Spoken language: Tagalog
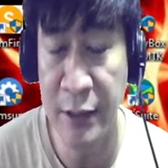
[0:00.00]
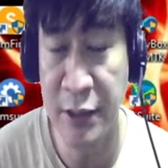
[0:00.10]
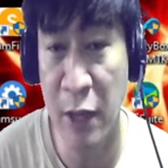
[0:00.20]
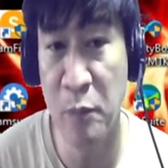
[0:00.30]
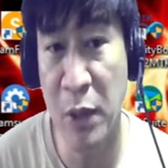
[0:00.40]

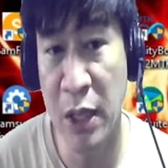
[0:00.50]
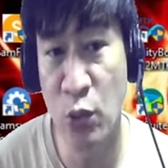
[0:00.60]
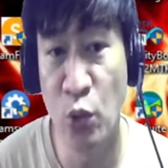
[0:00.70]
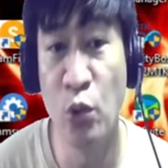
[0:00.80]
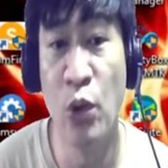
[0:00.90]
syempre
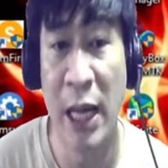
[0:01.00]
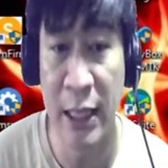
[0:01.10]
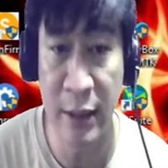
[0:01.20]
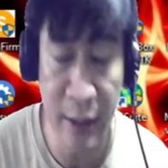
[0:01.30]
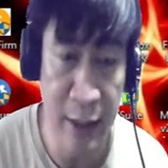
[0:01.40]

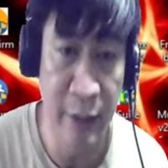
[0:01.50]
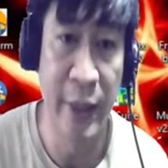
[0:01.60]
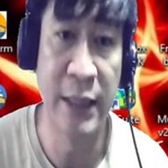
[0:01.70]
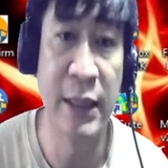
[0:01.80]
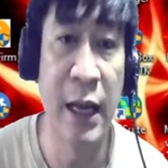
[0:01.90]
tutularan din ng
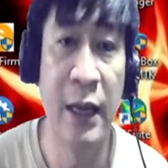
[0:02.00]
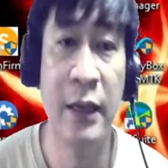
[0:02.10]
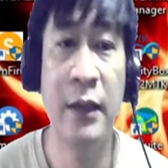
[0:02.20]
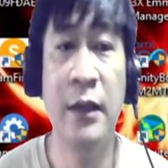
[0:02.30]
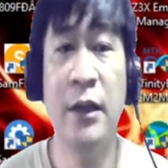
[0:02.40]
bata.
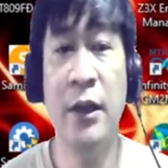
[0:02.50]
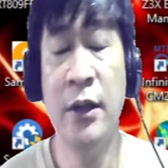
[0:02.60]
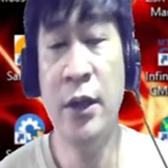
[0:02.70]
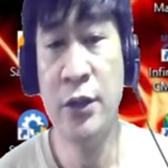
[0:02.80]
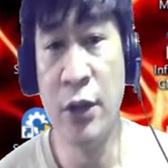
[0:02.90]

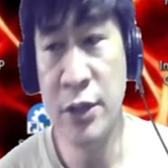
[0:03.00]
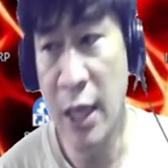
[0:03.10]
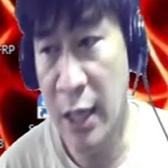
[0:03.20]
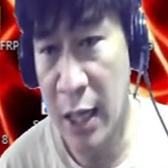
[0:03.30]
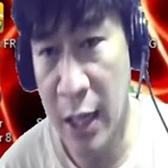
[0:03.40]
So
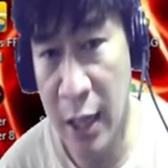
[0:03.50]
sana